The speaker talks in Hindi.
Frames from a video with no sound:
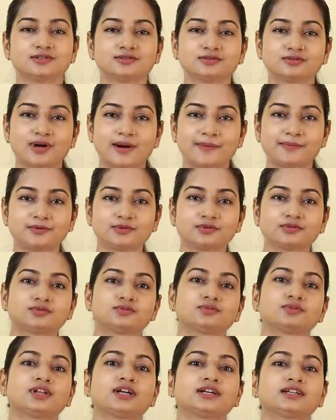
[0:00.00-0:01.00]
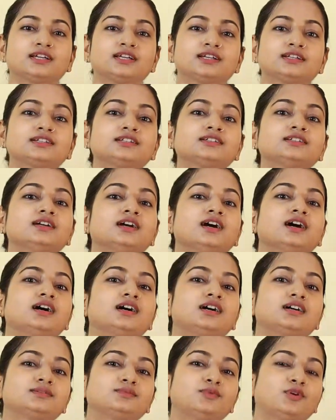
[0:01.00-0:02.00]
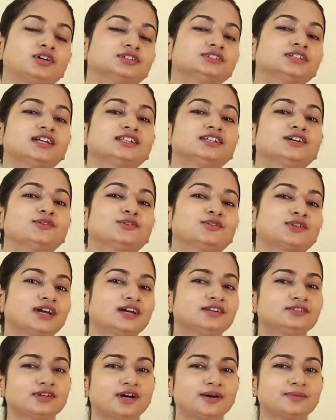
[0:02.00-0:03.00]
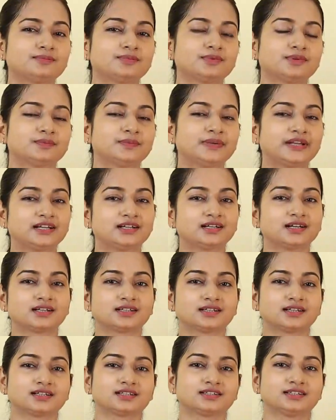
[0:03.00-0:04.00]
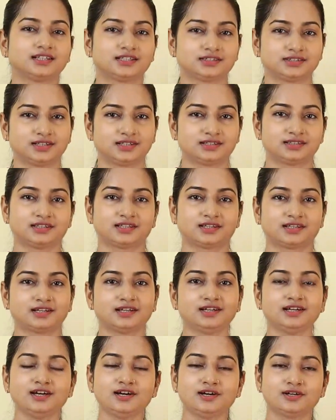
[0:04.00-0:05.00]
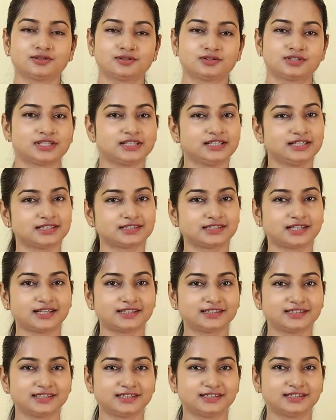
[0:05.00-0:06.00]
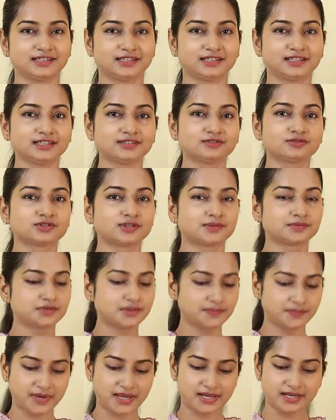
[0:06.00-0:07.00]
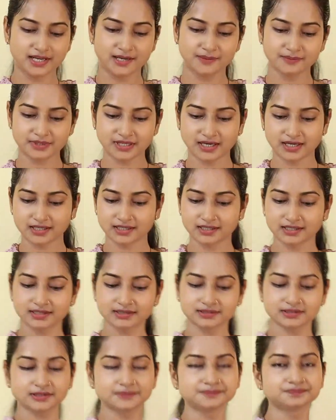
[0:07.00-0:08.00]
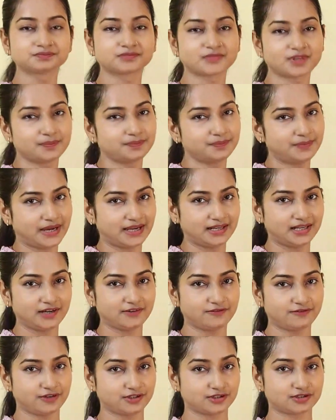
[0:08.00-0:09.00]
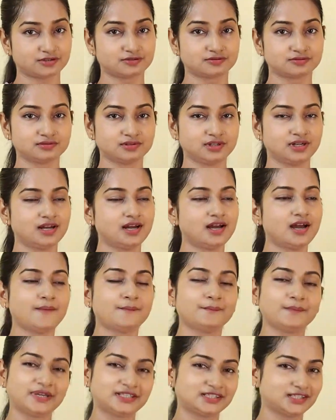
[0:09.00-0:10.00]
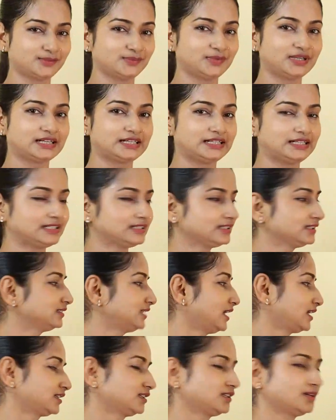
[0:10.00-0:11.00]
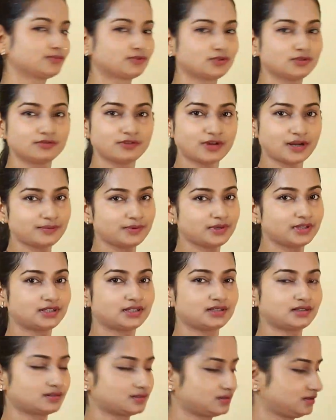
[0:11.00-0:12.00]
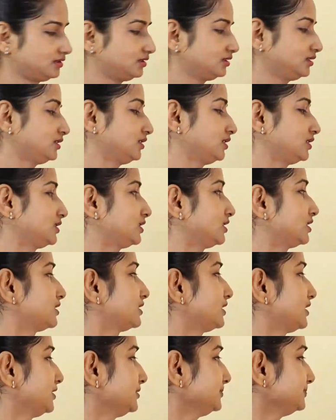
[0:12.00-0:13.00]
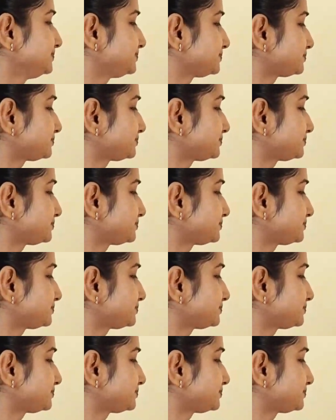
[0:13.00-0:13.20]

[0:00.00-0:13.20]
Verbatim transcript: तो आप लोग को लगे कि आ, बहुत ज़्यादा हो रहा है तो आप ब्रेक कर करके देख सकते हैं तो चलिए स्टार्ट करते हैं तो सबसे पहले हम क्या करेंगे पहला फर्स्ट रूल मेजरमेंट लेंगे ताकि हमको फैब्रिक कट करना है